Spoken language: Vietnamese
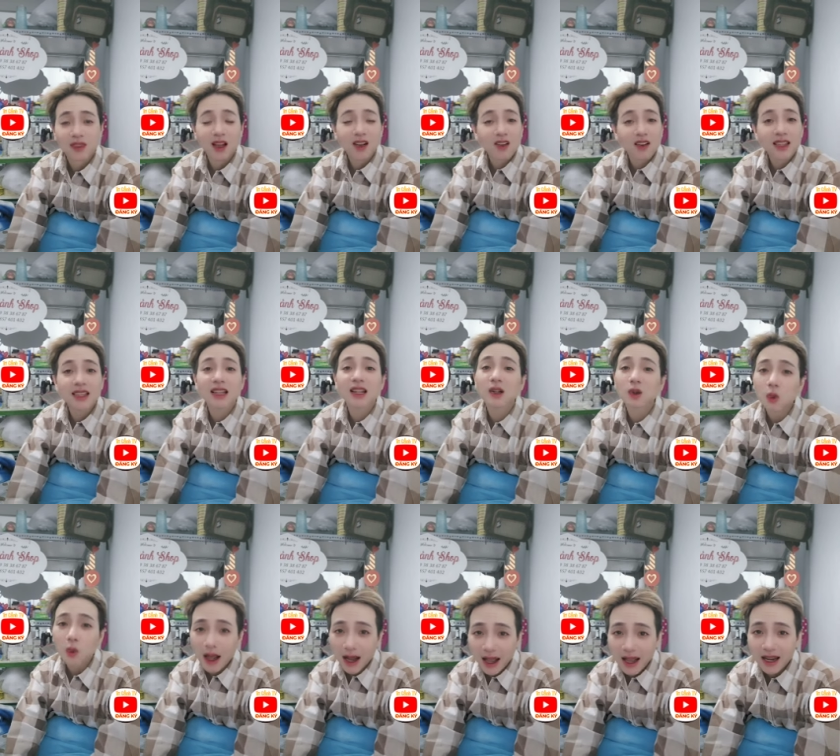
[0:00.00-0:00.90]
nó có
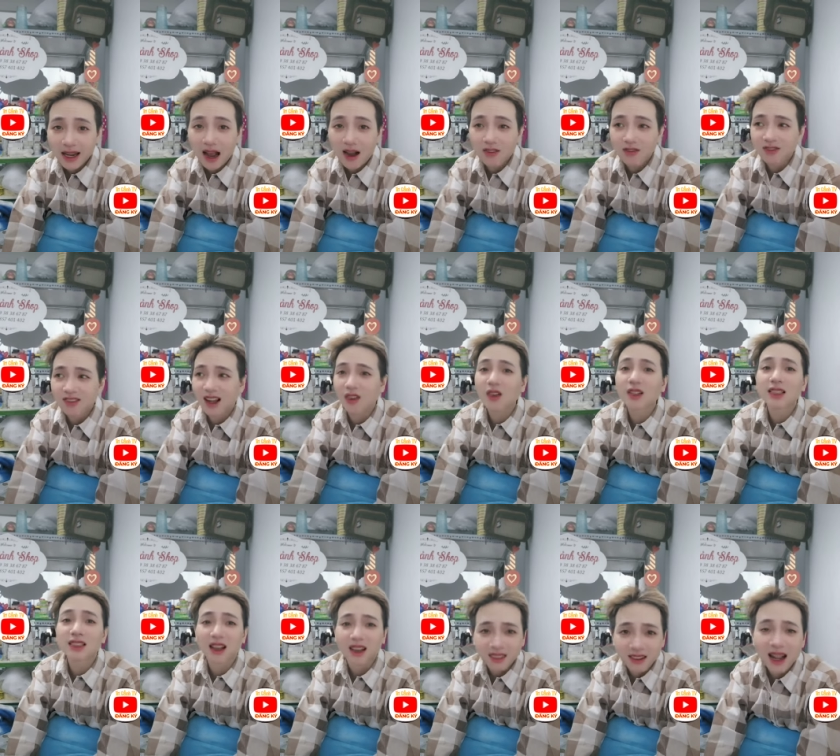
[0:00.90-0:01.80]
vinh quang hay không và có
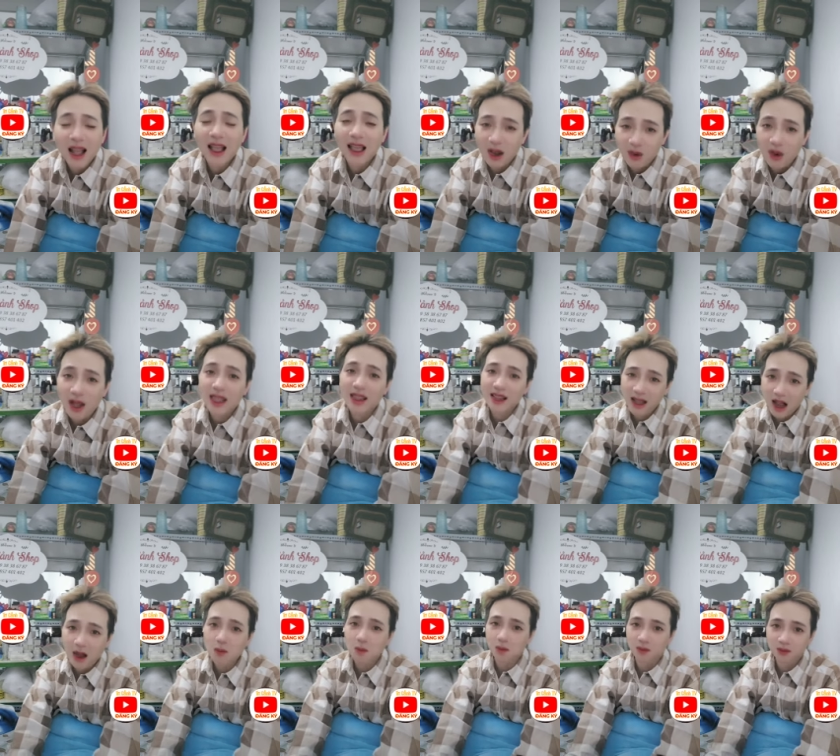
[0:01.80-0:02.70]
tự hào hay
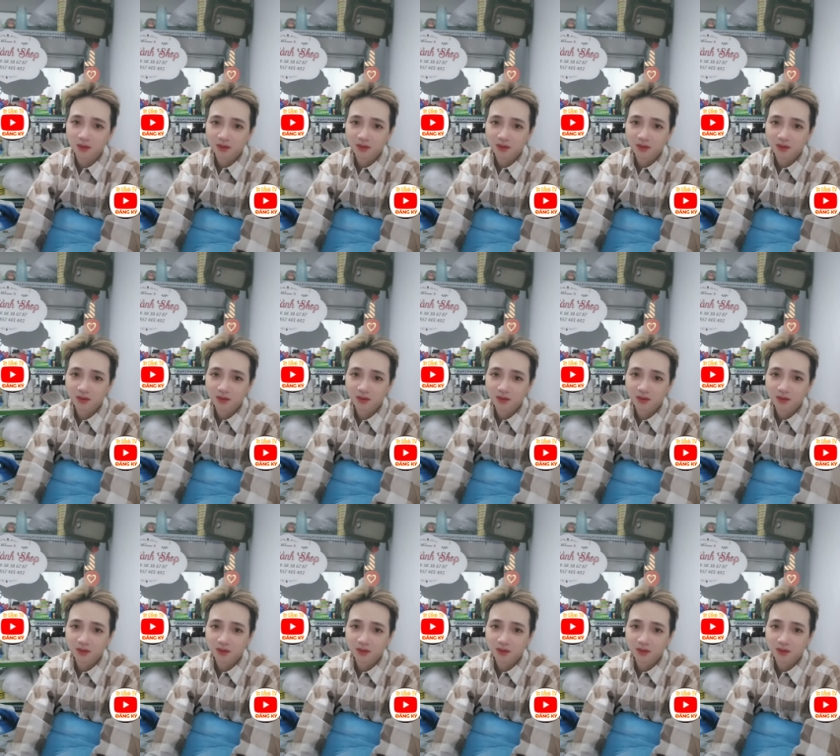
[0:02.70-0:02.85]
không